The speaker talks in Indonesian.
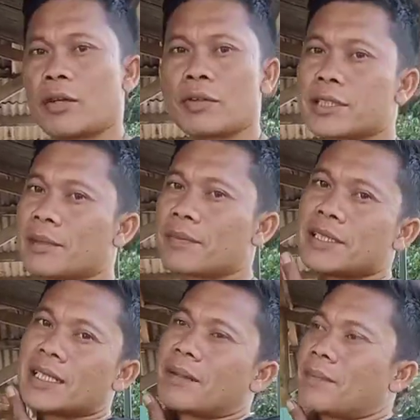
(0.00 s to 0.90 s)
warung di
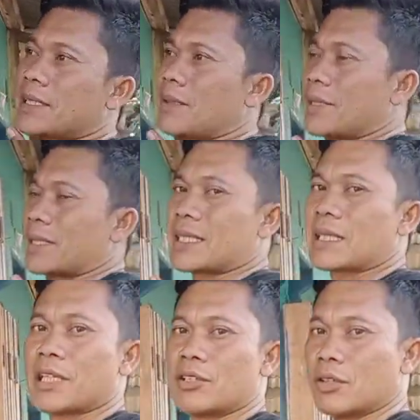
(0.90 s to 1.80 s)
sampingnya lapang nyamplang
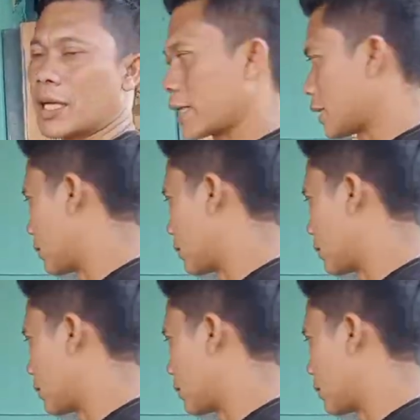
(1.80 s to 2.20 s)
kita beli dulu air